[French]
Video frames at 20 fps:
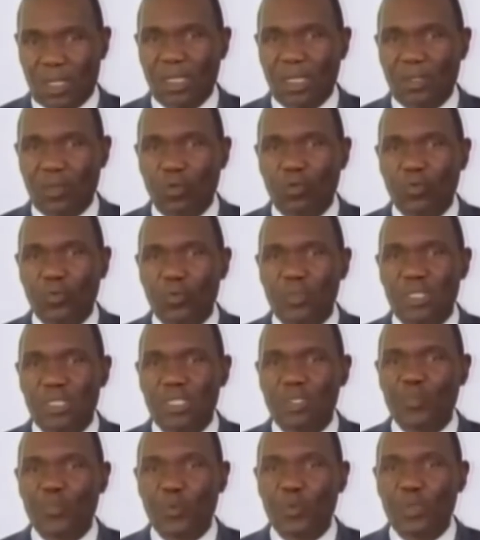rendons-nous
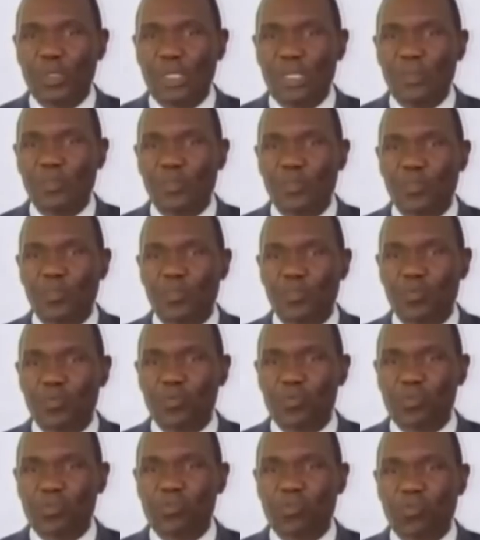disponibles
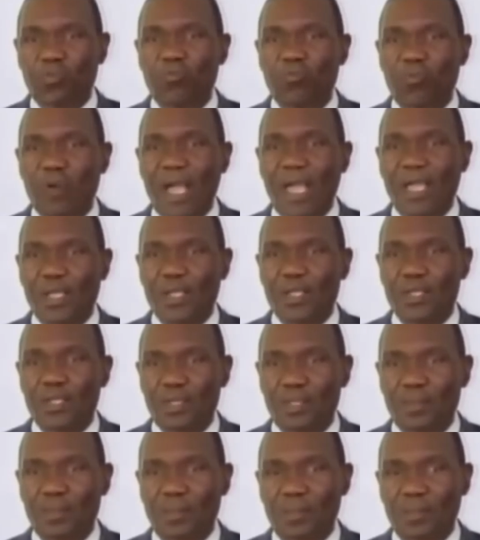pour ce
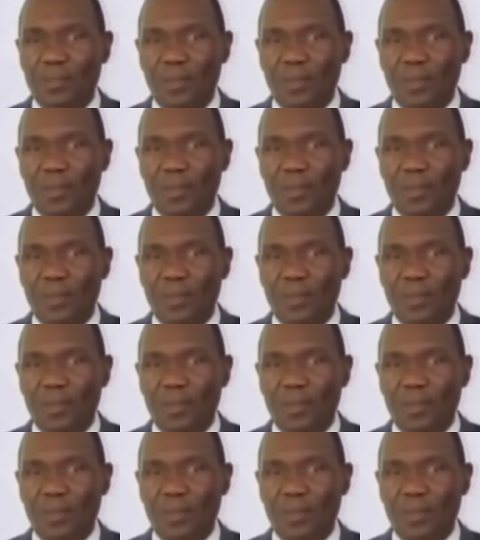courage,